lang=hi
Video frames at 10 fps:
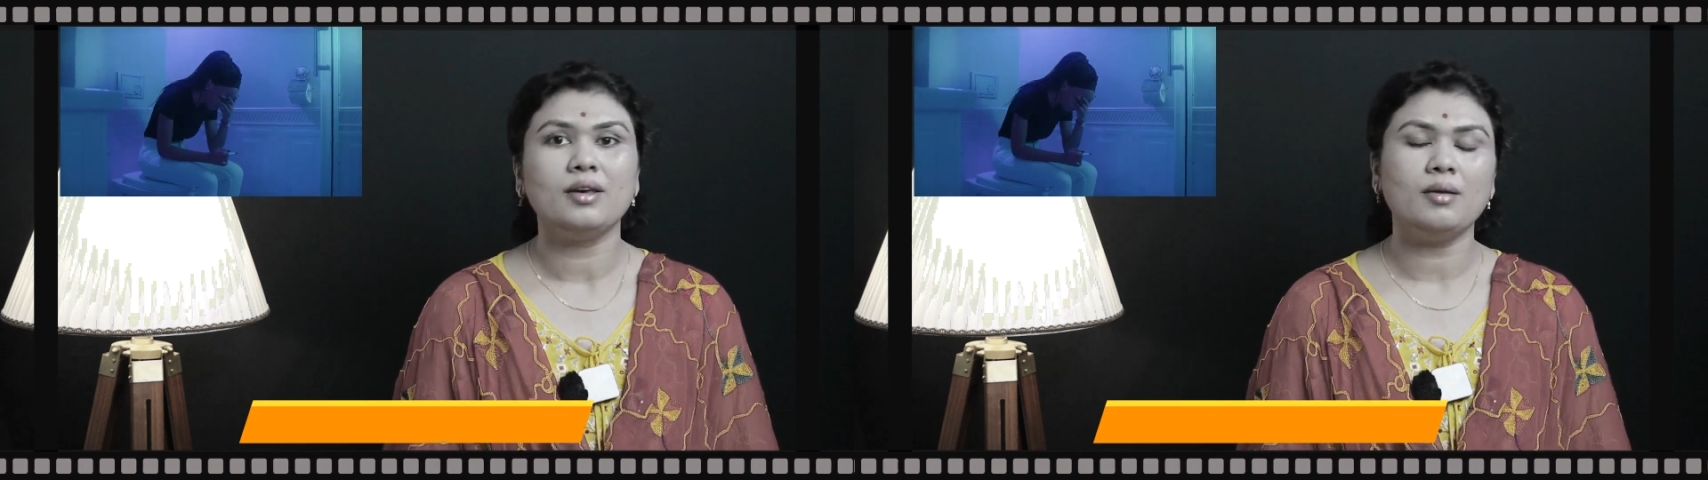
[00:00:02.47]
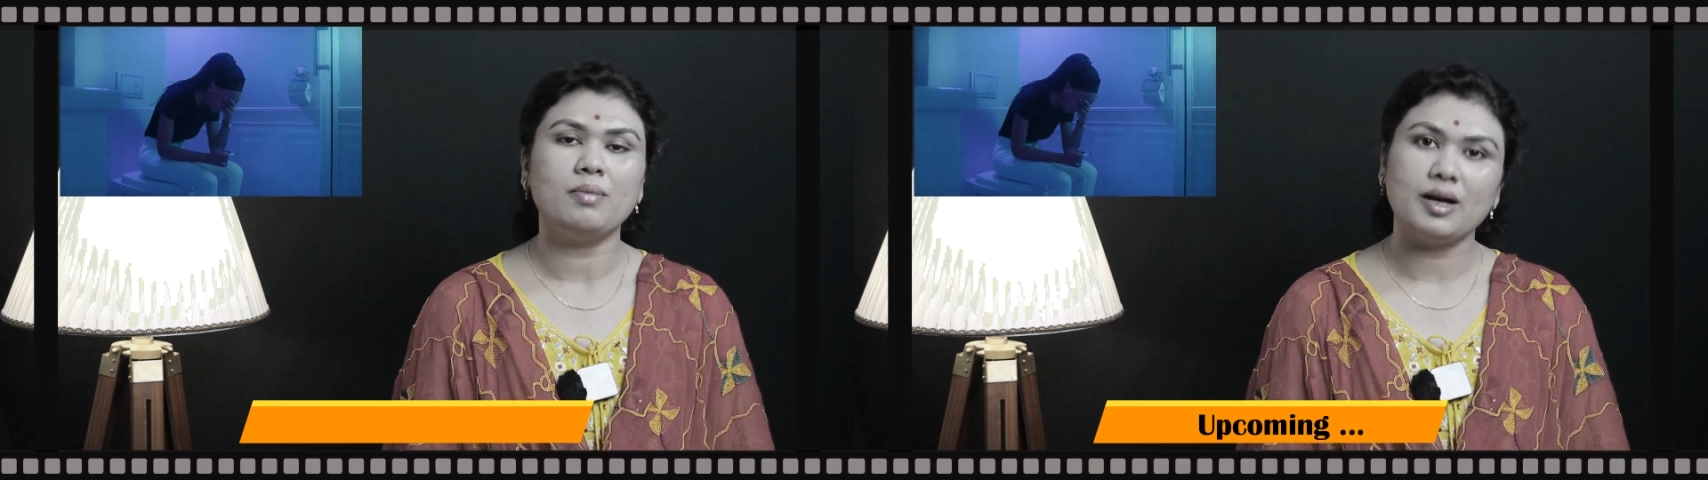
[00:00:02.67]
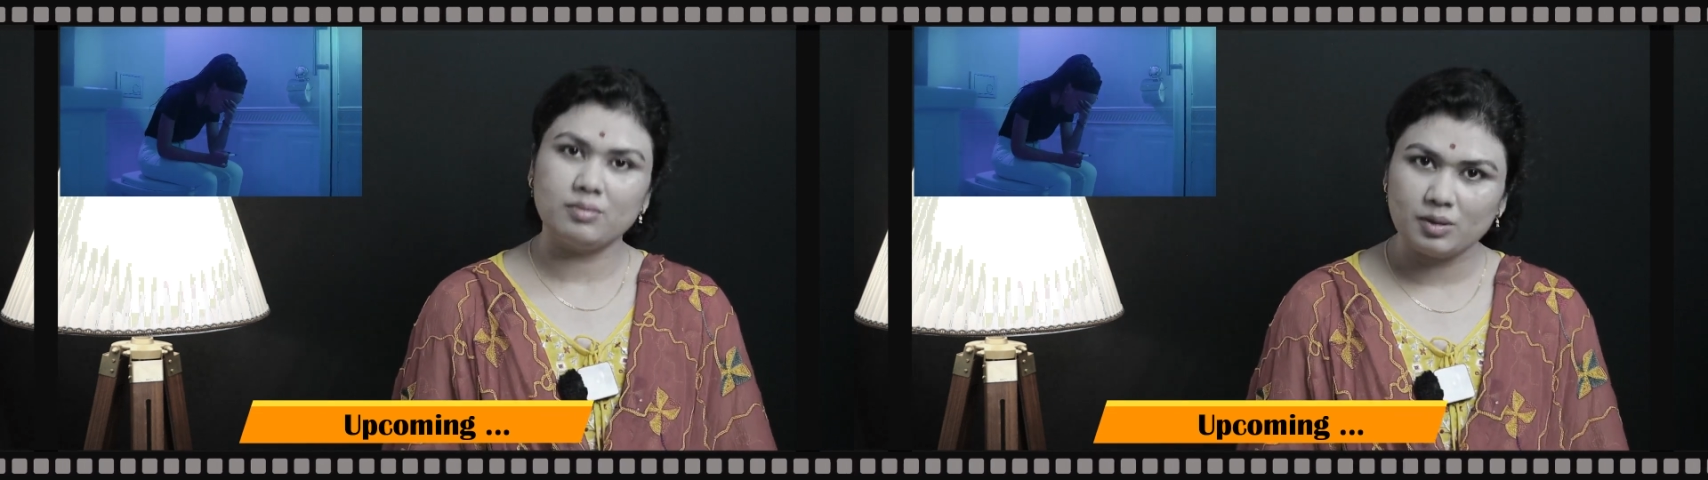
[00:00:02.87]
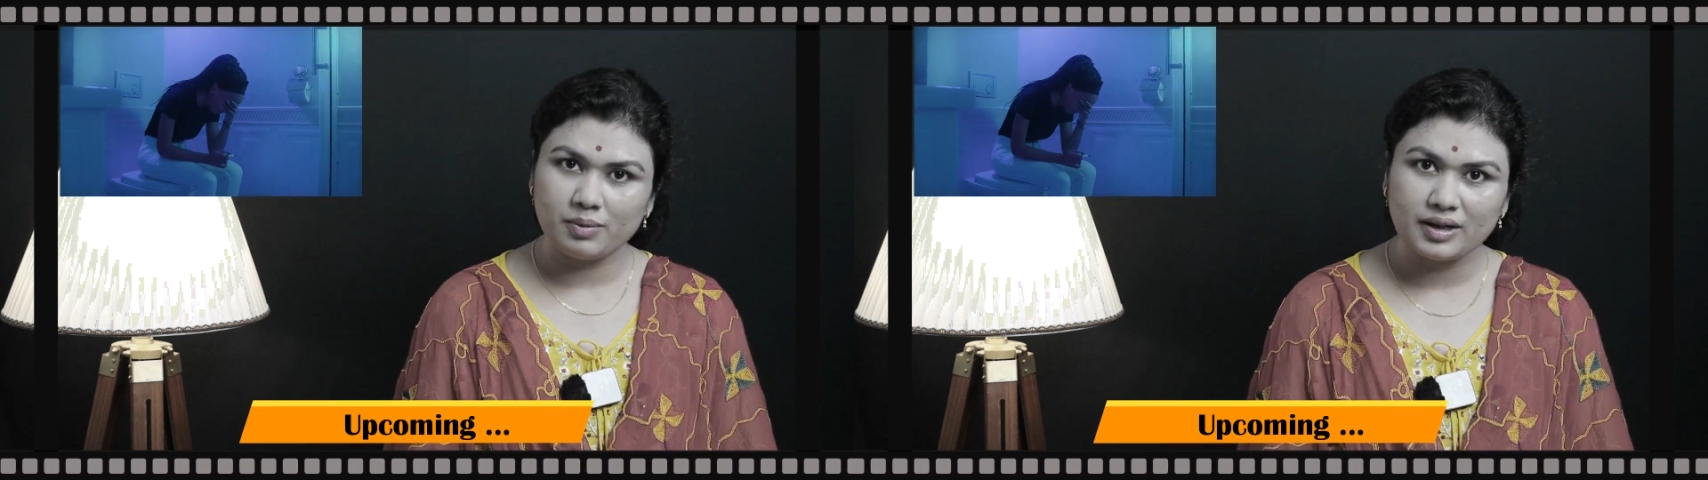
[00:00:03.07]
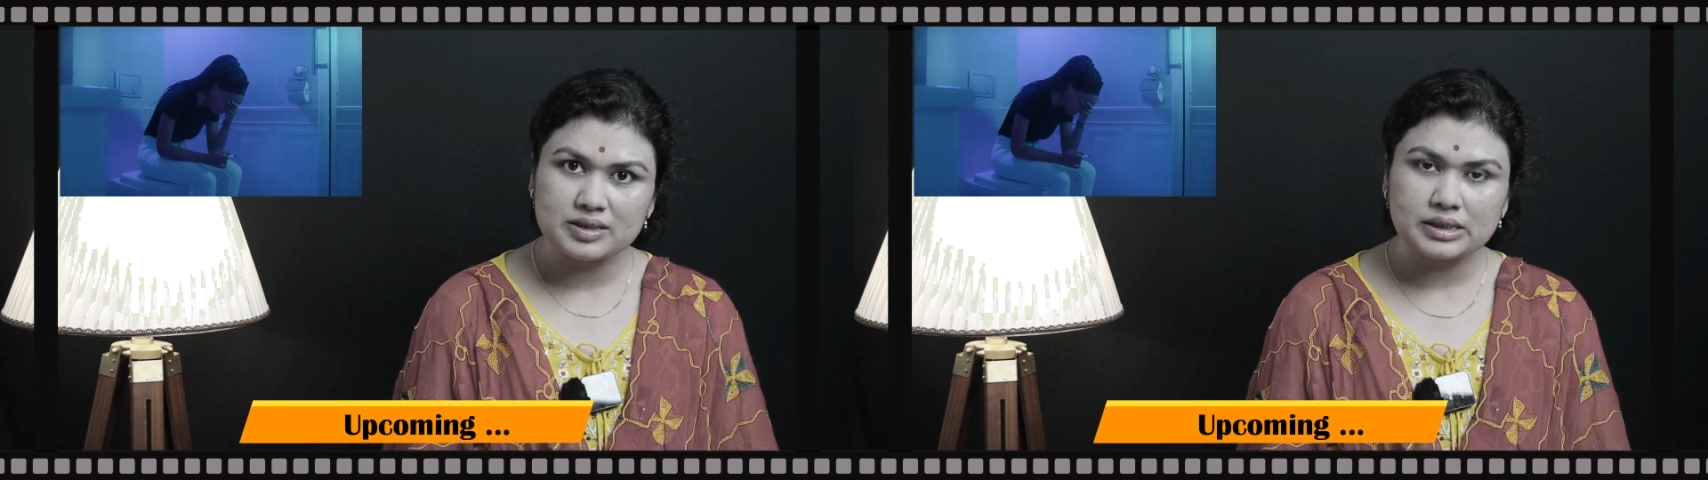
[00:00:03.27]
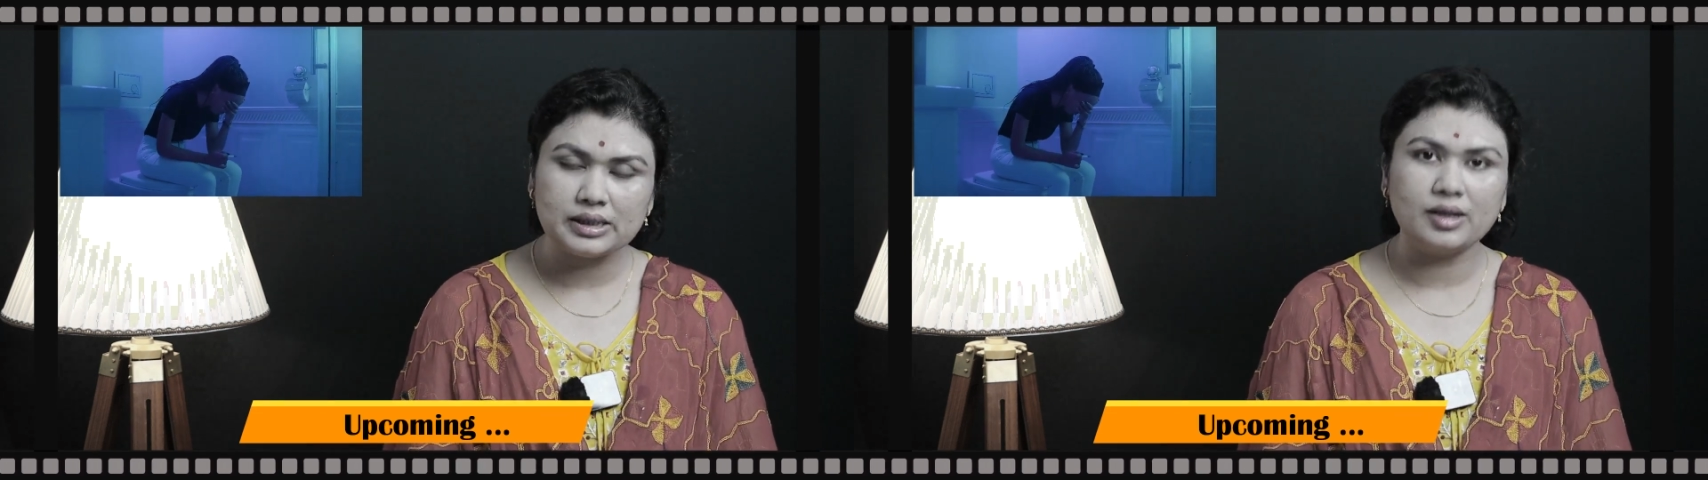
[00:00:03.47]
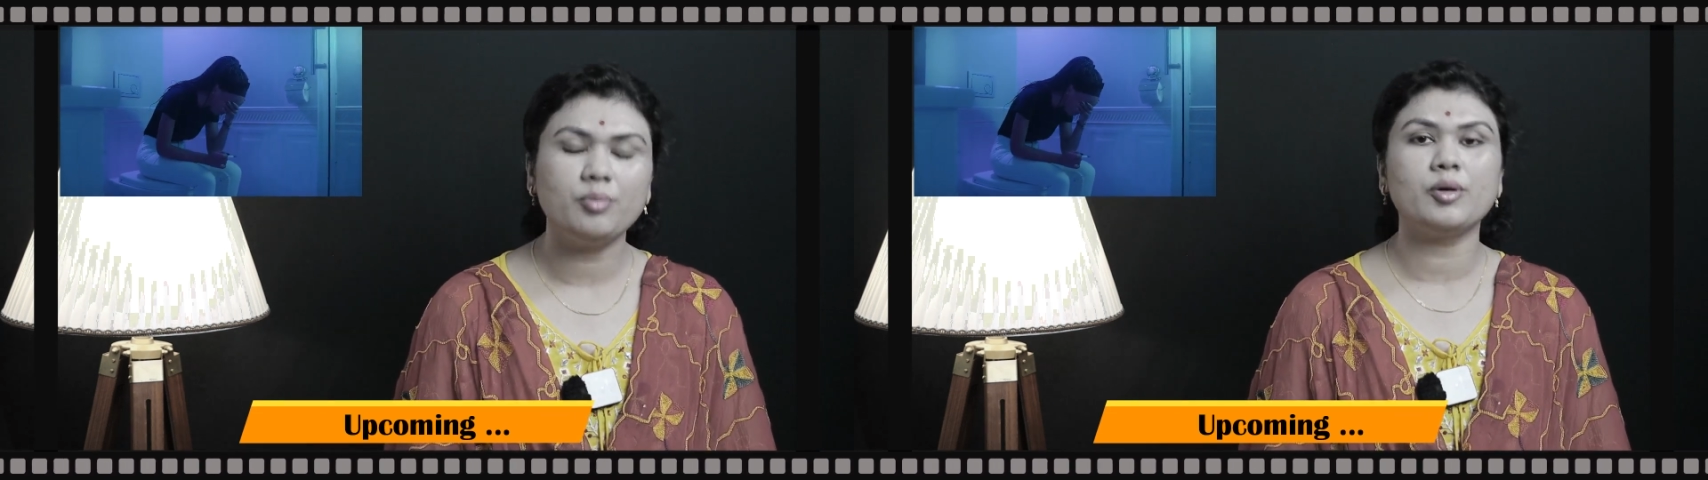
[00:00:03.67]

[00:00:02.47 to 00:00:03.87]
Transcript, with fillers: कि बार बार प्रयास करने